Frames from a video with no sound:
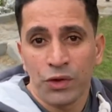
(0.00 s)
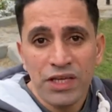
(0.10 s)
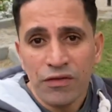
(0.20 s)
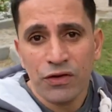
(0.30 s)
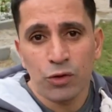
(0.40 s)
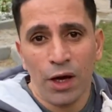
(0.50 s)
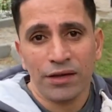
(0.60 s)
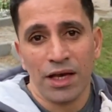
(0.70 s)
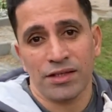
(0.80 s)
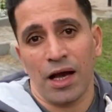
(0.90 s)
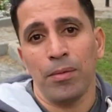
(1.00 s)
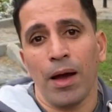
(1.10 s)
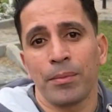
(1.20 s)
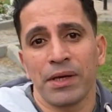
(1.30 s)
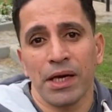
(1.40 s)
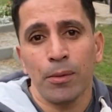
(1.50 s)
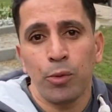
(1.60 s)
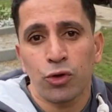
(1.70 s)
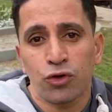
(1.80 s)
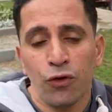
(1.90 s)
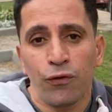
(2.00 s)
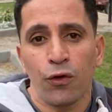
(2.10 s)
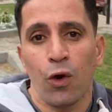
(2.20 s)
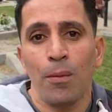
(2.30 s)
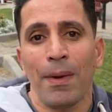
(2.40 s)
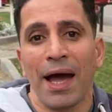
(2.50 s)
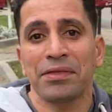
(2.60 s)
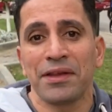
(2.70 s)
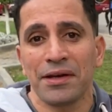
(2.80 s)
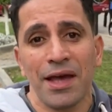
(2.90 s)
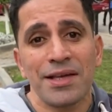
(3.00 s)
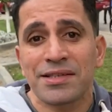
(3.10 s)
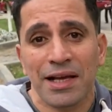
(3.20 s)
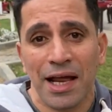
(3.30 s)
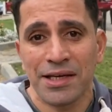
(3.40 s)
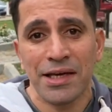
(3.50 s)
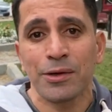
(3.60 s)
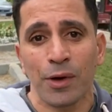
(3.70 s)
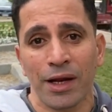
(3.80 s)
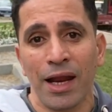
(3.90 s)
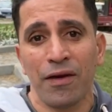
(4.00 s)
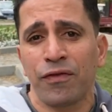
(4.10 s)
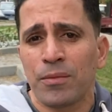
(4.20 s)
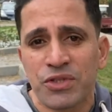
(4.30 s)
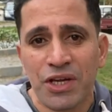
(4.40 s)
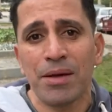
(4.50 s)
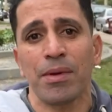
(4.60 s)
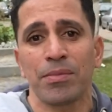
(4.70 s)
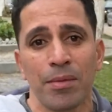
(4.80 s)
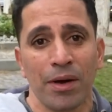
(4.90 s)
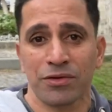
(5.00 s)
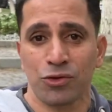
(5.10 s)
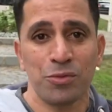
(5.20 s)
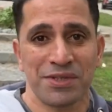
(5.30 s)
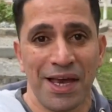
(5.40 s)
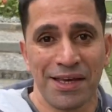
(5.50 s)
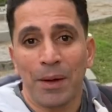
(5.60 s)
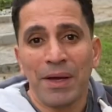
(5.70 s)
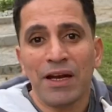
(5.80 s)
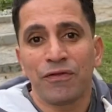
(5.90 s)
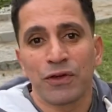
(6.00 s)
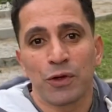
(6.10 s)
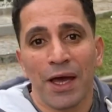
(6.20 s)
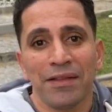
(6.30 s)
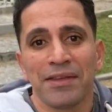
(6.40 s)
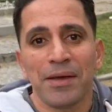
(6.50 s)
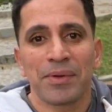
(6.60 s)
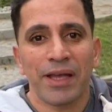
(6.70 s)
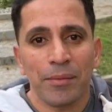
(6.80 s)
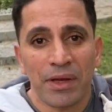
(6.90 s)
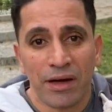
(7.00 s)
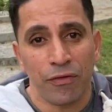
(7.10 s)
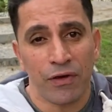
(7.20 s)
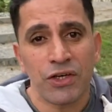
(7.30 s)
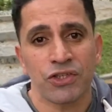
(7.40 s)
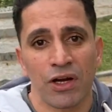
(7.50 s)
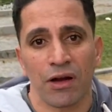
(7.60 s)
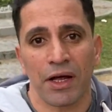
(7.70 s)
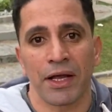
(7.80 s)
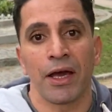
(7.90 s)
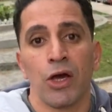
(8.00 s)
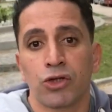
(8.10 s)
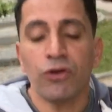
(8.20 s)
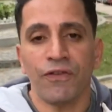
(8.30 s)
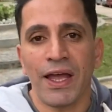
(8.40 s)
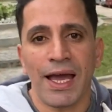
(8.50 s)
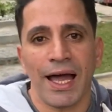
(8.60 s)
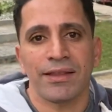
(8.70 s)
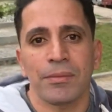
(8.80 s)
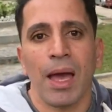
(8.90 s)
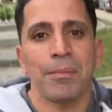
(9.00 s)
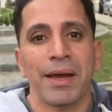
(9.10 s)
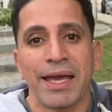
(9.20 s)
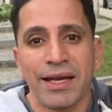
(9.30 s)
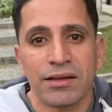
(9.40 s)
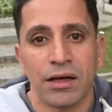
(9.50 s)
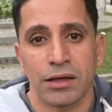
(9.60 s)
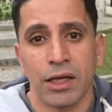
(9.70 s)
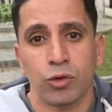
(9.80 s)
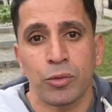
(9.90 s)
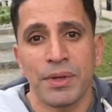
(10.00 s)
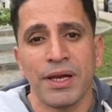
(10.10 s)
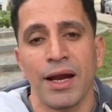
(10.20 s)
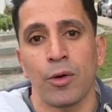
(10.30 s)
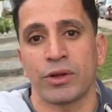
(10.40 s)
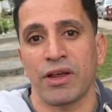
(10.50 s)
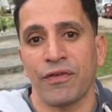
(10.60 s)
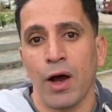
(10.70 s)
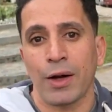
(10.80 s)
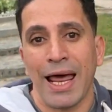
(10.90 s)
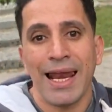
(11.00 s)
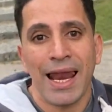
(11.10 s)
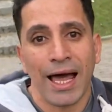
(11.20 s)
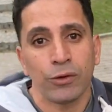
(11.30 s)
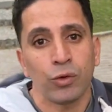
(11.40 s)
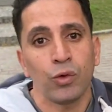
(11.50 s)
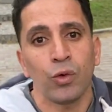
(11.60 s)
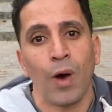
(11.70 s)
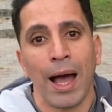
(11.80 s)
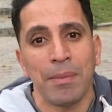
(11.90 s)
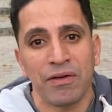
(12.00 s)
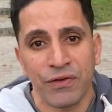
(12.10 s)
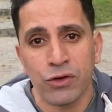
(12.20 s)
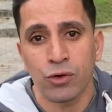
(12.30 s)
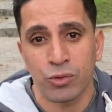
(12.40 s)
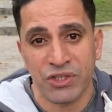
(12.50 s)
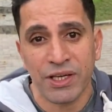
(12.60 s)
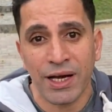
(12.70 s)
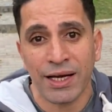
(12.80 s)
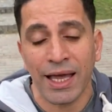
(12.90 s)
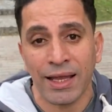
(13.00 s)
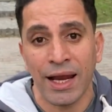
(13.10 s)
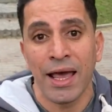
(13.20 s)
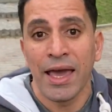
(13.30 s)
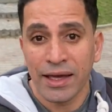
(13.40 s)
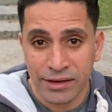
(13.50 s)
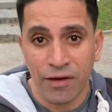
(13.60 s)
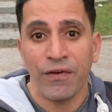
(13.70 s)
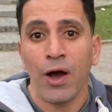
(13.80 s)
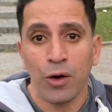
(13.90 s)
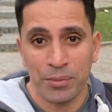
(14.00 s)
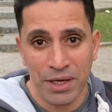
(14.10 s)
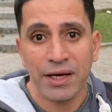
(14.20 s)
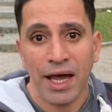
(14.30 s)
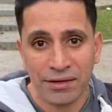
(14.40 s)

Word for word: ودي فيديوهات أصحابها بيحبوا يشوفوا هم عند الناس غاليين ولا لا فمش دايما بيبقى قصدهم سيء كمان الفيديوهات دي بتعمل ريفرش للقناة شوف أي حد مهما كانت قناته كبيرة لو التفاعل قل عنده وعمل فيديو مثير الجدل التفاعل بيرجع